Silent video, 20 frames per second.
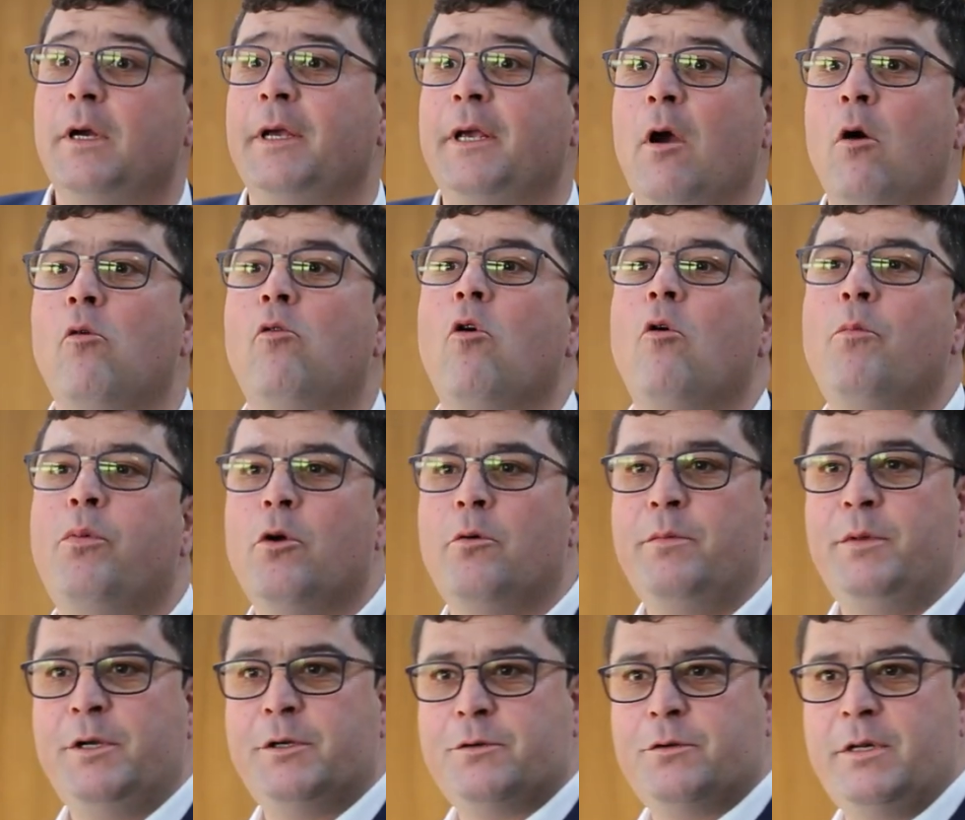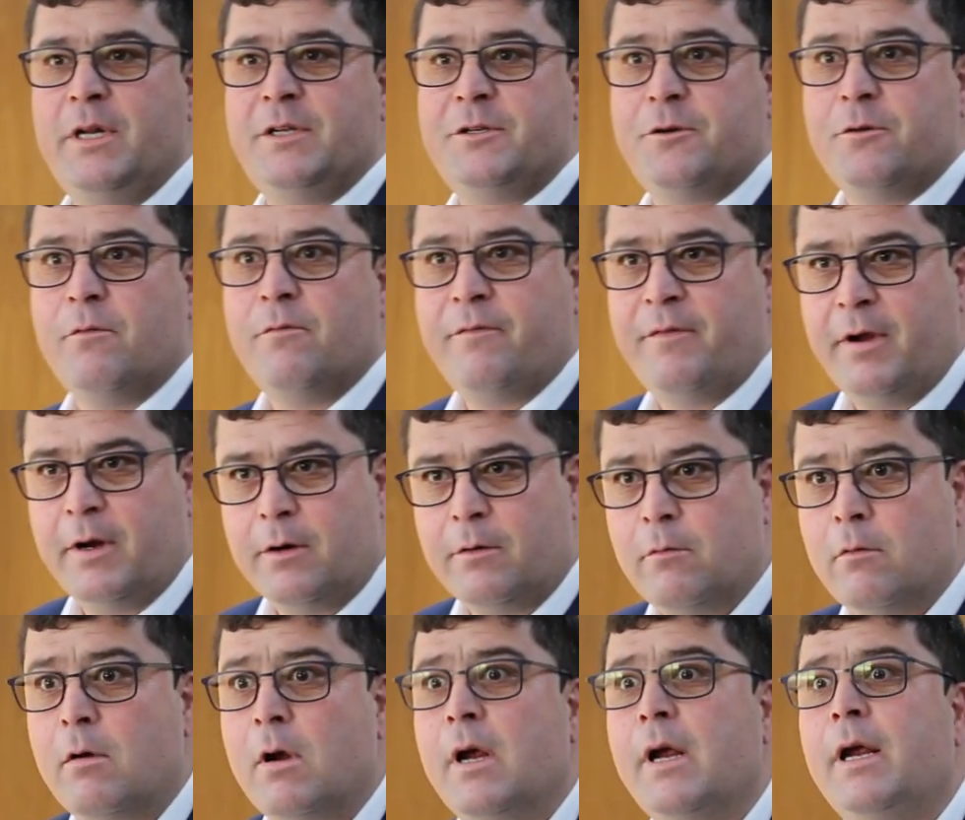que é um compromisso desse
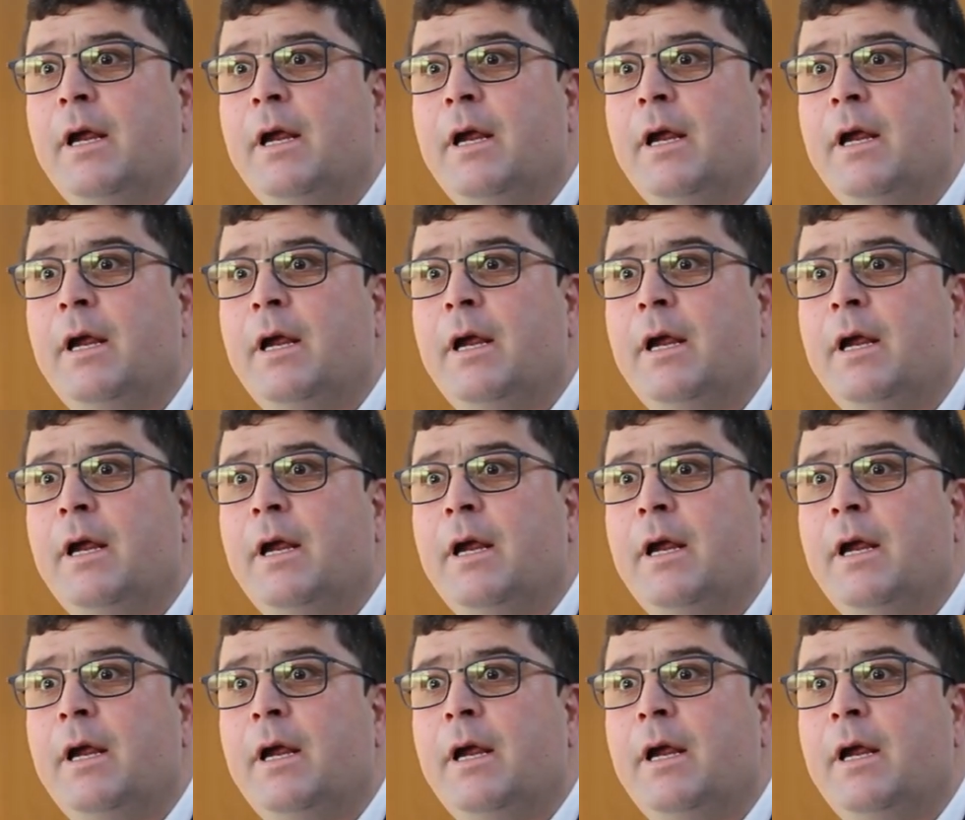governo